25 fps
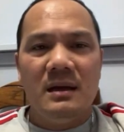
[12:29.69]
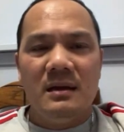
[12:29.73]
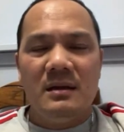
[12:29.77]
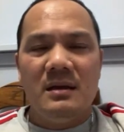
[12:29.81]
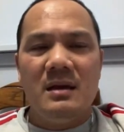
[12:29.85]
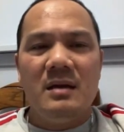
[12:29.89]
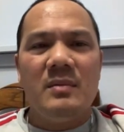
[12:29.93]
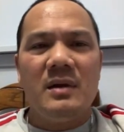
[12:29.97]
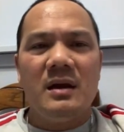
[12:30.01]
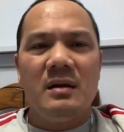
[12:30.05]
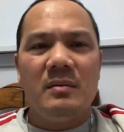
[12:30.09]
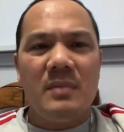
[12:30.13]

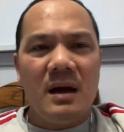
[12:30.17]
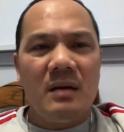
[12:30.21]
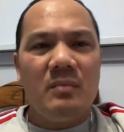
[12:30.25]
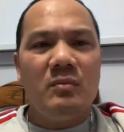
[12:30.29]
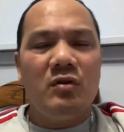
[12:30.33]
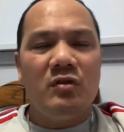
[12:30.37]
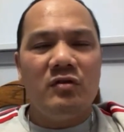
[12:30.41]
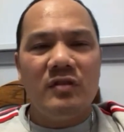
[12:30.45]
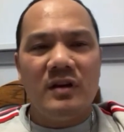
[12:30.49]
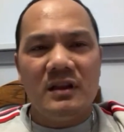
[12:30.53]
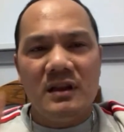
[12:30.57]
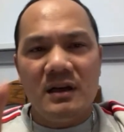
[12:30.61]
nhưng mà nó bắt
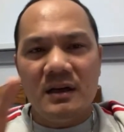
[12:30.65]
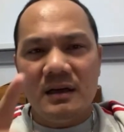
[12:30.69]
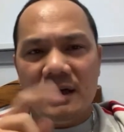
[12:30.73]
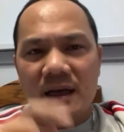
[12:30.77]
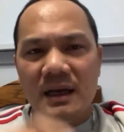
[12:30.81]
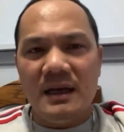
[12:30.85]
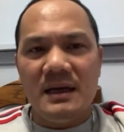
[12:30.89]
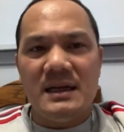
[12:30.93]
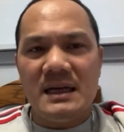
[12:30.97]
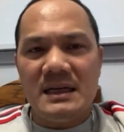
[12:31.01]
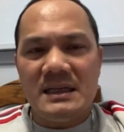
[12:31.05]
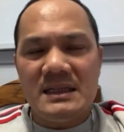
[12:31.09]
buộc phải thực
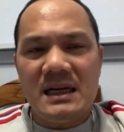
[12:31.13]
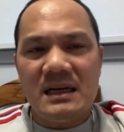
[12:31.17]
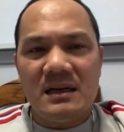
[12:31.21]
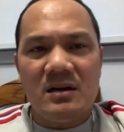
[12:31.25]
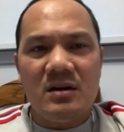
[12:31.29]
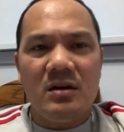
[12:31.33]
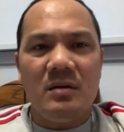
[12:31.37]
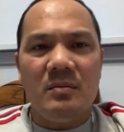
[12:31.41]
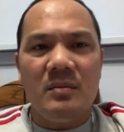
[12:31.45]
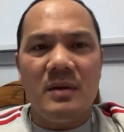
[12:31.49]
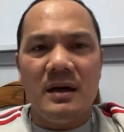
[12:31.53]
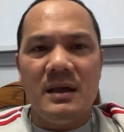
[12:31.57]
hiện chính sách
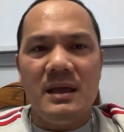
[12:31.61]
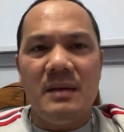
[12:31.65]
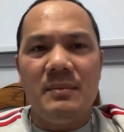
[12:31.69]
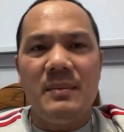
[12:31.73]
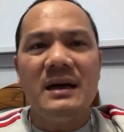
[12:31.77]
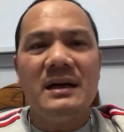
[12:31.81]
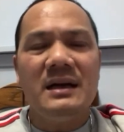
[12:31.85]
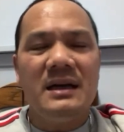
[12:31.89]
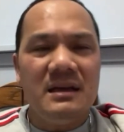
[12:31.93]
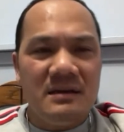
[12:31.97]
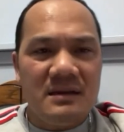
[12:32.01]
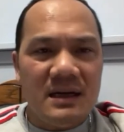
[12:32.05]
đó bởi vì bắc
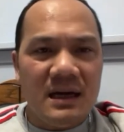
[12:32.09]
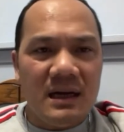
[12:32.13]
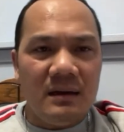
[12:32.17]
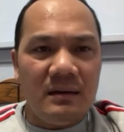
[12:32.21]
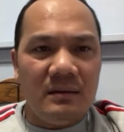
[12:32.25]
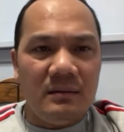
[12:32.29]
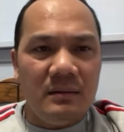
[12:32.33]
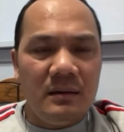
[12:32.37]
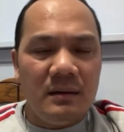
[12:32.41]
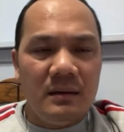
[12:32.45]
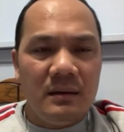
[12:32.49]
kinh ra lệnh